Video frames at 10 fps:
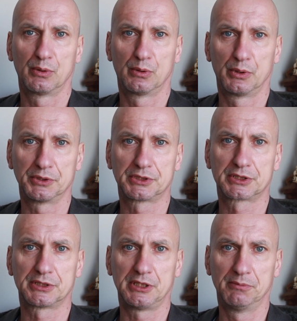
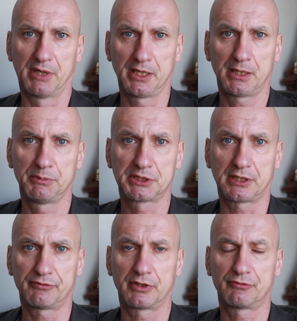Und in meiner
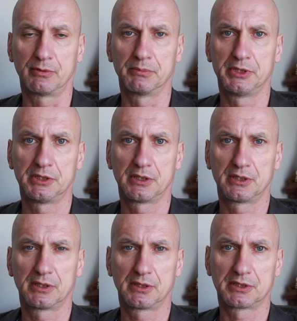Metapher vom
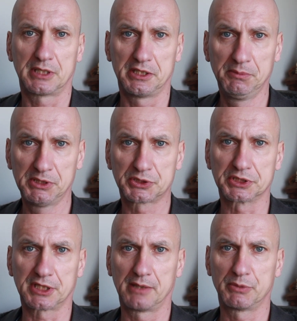der Himmel zu
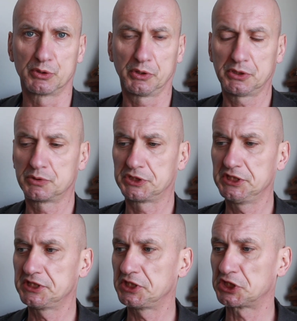sein bedeutet, du
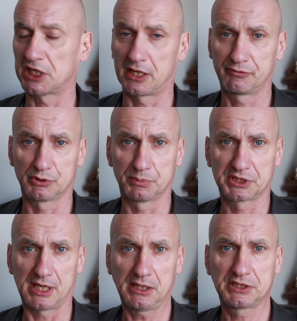siehst die Schafe, du
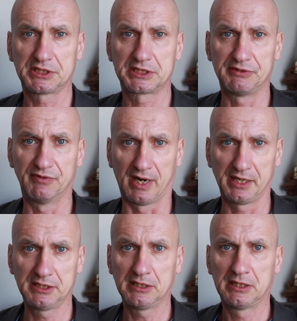betrachtest die
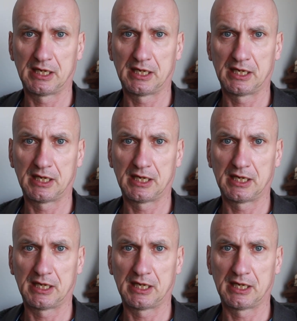Weide,